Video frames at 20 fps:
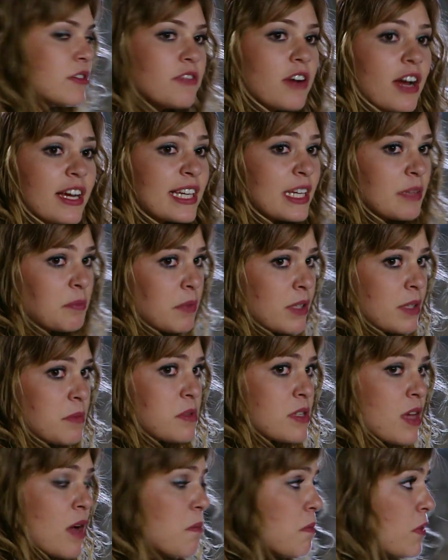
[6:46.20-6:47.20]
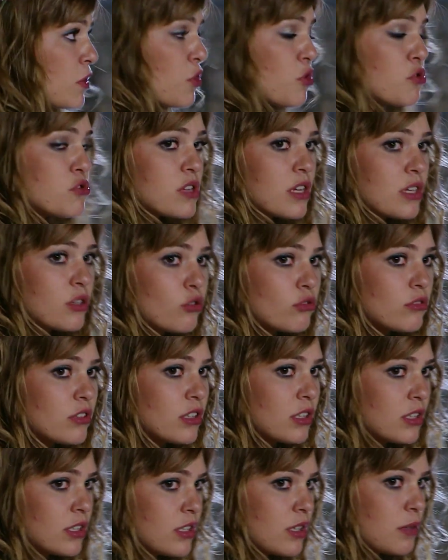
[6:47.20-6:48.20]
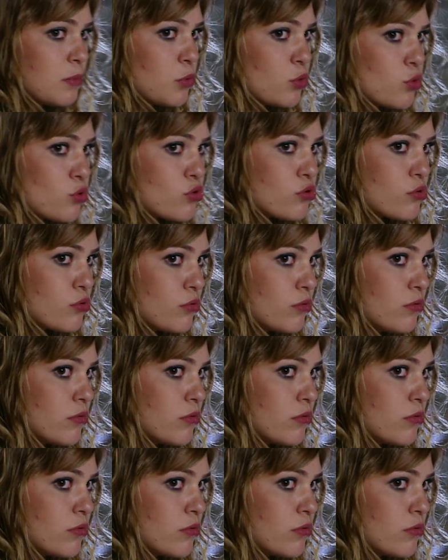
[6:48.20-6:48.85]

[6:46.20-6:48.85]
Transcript: Fark etmedim sanma. Gözlerini ondan ayıramıyorsun.